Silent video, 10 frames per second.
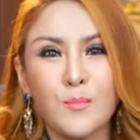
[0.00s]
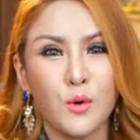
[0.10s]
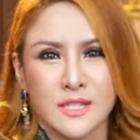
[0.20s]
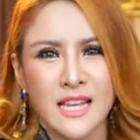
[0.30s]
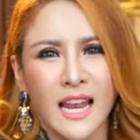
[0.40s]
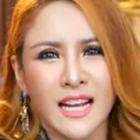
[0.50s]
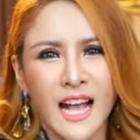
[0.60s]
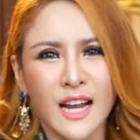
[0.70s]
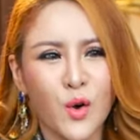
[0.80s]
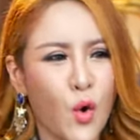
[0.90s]
หมดสถาน
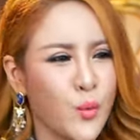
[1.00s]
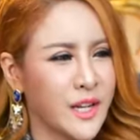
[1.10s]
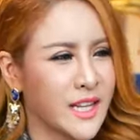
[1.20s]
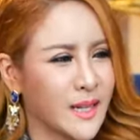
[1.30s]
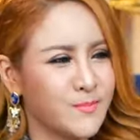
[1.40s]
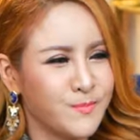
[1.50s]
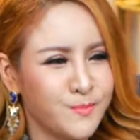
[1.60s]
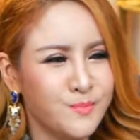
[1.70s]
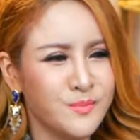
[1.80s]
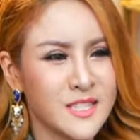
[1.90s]
การณ์โควิดนะ
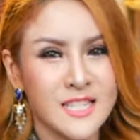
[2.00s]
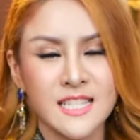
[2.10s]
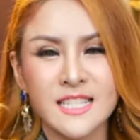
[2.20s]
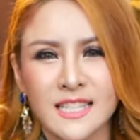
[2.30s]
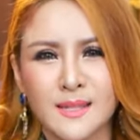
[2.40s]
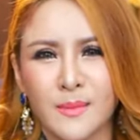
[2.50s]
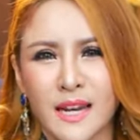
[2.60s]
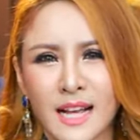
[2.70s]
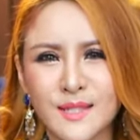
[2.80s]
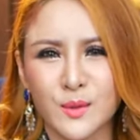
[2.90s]
ฉันจะจัดสัมม
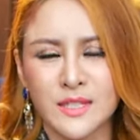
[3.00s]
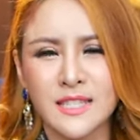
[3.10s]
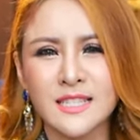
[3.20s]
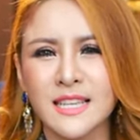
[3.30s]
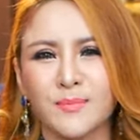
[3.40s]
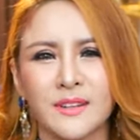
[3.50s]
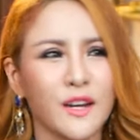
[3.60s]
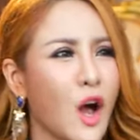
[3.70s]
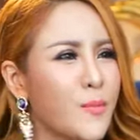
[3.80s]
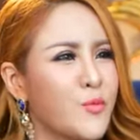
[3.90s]
นาสดฉันจะจัด
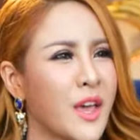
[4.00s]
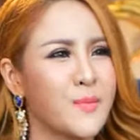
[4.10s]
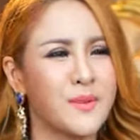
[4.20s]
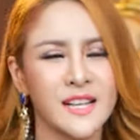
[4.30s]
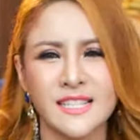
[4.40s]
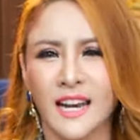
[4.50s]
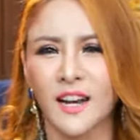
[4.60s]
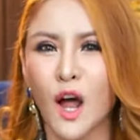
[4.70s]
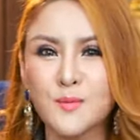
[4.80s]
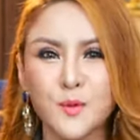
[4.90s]
รอบ วี ไอ พี จัด
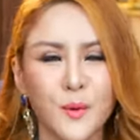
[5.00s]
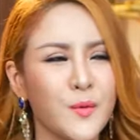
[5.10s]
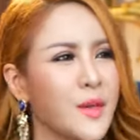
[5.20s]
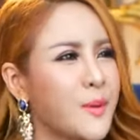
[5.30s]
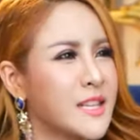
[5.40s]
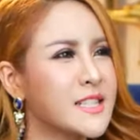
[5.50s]
รอบซูเปอร์ วี ไอ พี